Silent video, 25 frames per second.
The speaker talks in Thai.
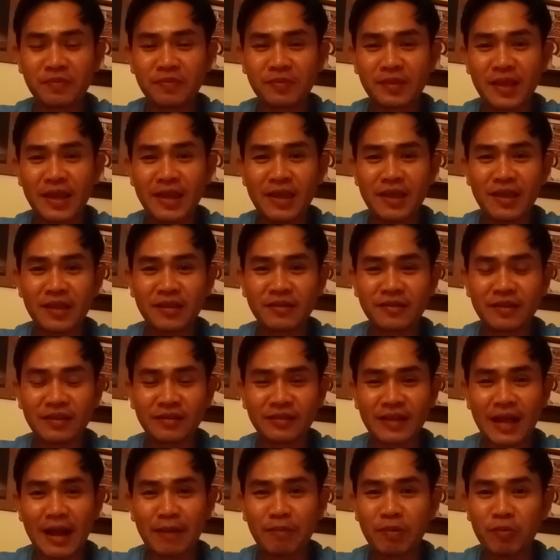ได้ศึก
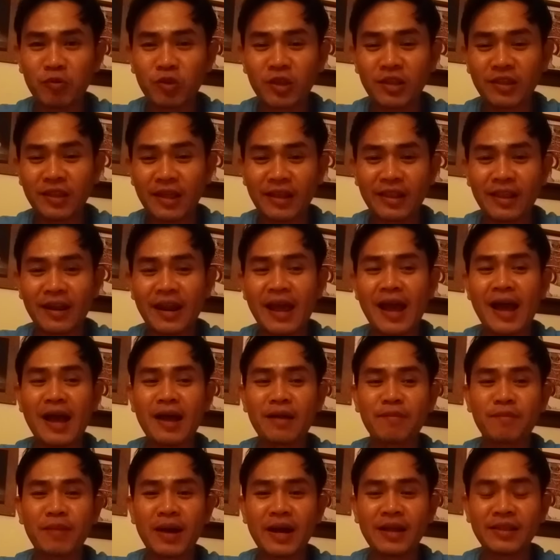ษาพระพุทธศาสนา
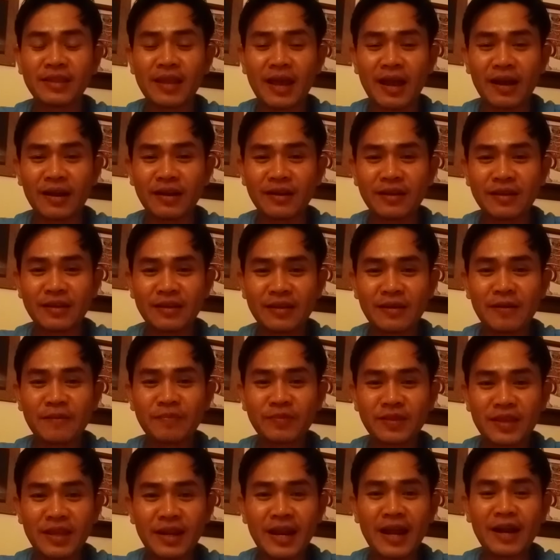มาจาก
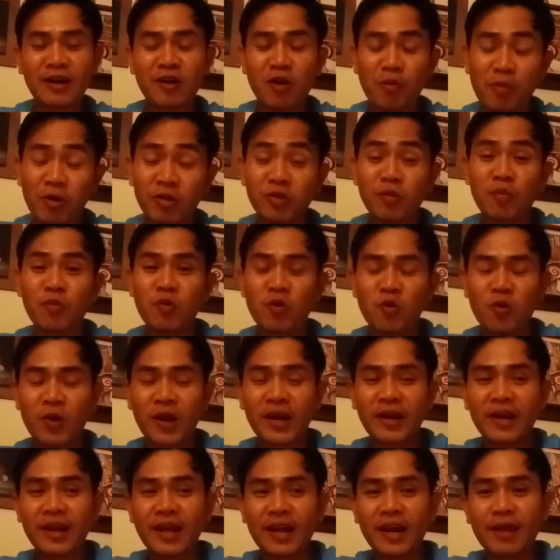ที่นั่นก็พอสมควร
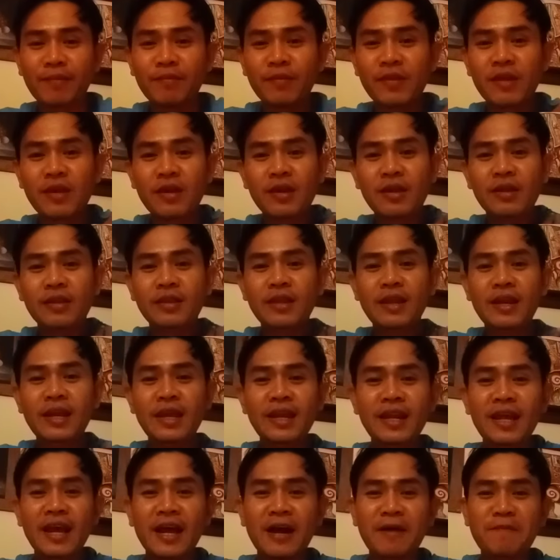นะครับ ที
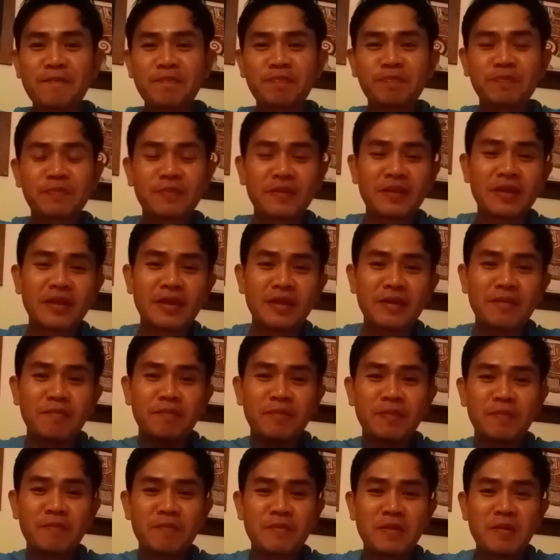นี้เนี่ย
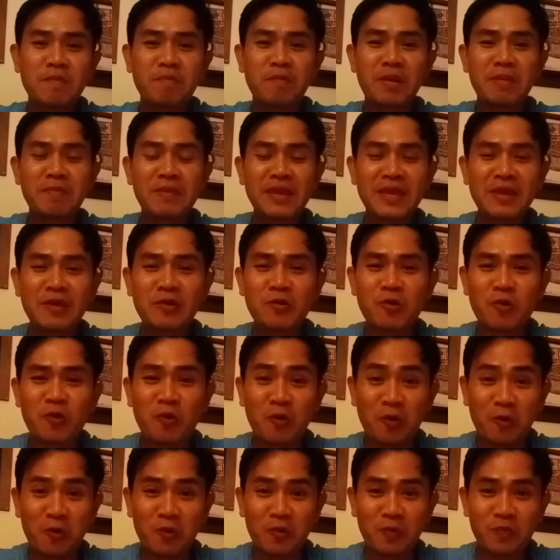มันมีอยู่
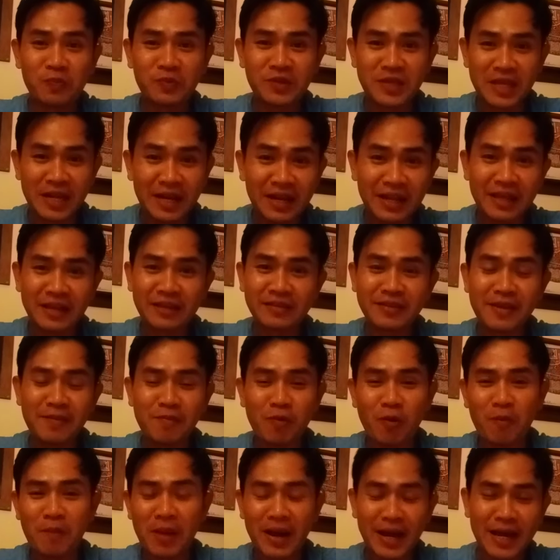ชิ้นหนึ่งซึ่ง
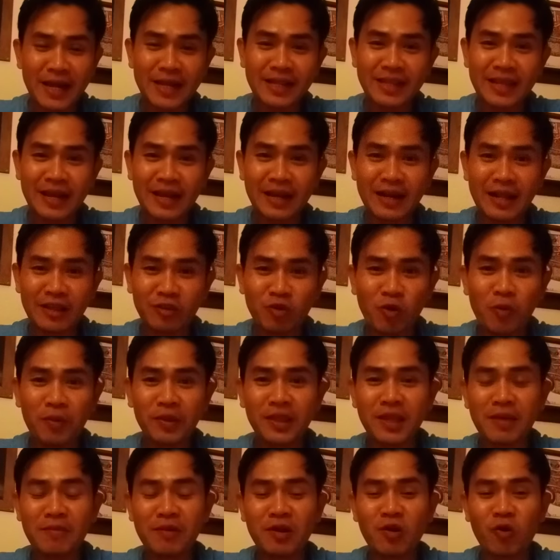ผมบังเอิญเจอในตู้พ
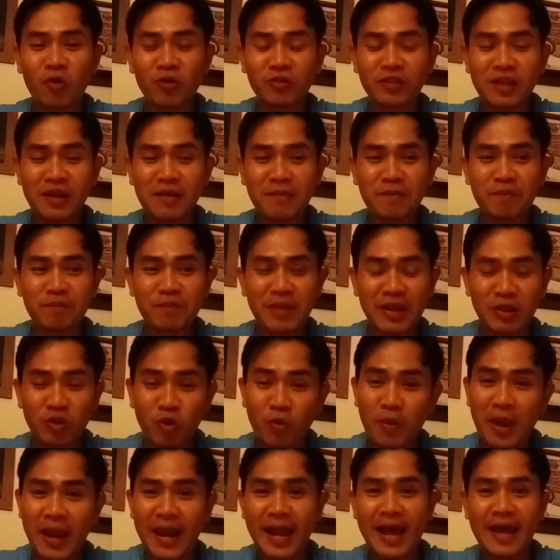ระไตรปิฎกซึ่งเป็น
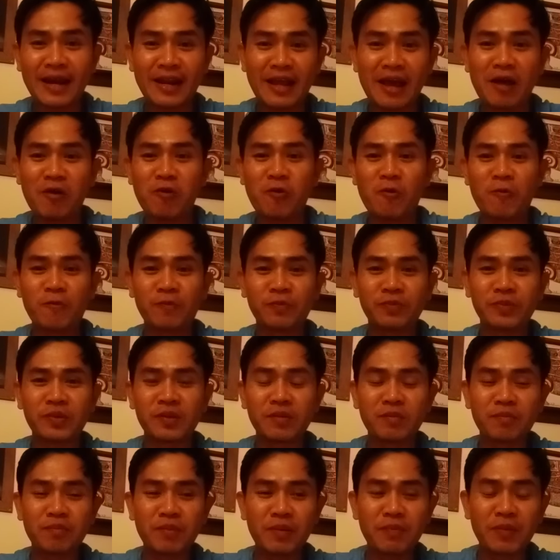ตู้ใบลานเก่า
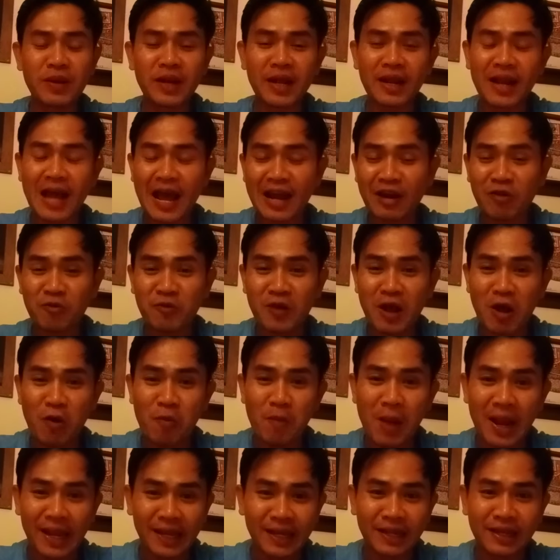มันเป็นกระดาษ
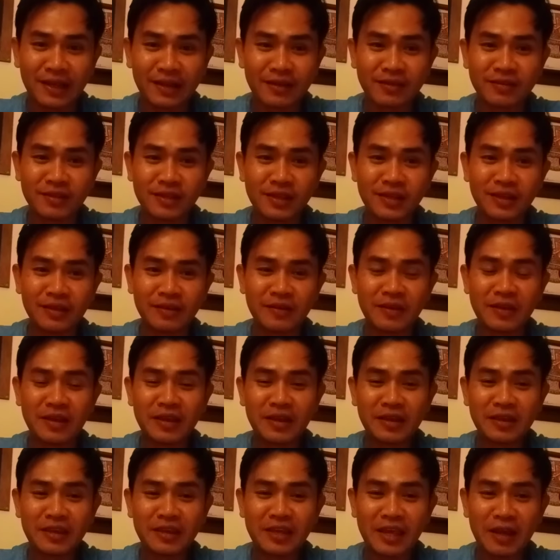เก่าๆใบหนึ่งซึ่ง
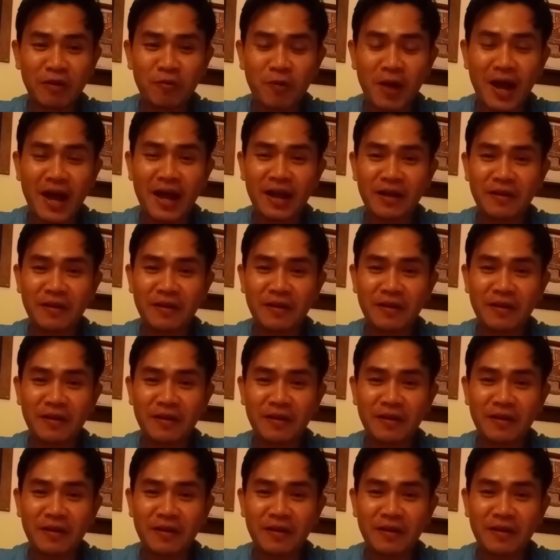เขียนว่า